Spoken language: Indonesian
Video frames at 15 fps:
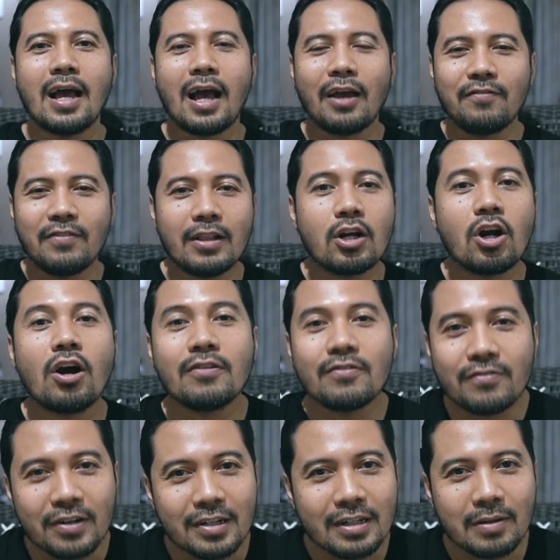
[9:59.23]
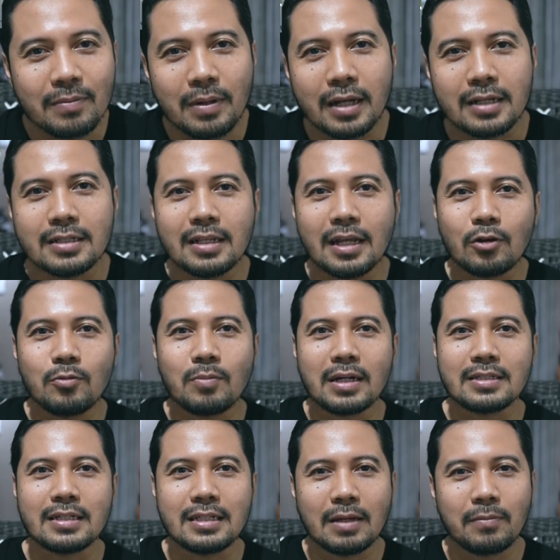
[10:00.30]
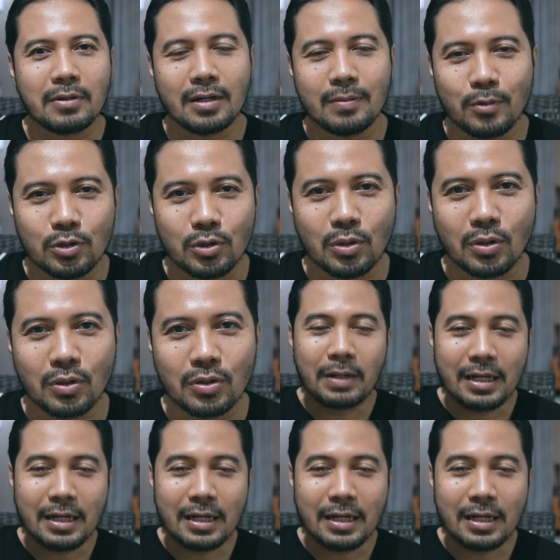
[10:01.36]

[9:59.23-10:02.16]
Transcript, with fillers: I feel comfort dia bilang. Jadi aku merasa nyaman dengan motor.